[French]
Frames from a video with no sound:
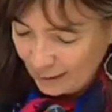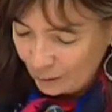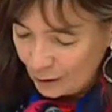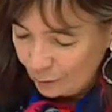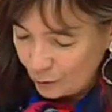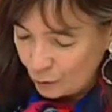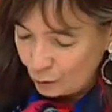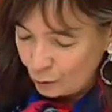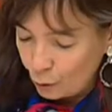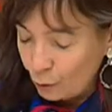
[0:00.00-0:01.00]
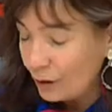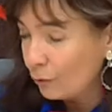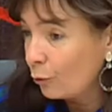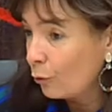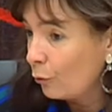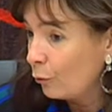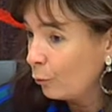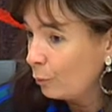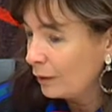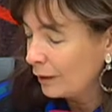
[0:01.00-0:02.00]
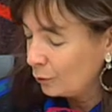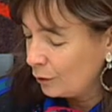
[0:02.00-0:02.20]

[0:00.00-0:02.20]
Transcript: de défense au niveau européen,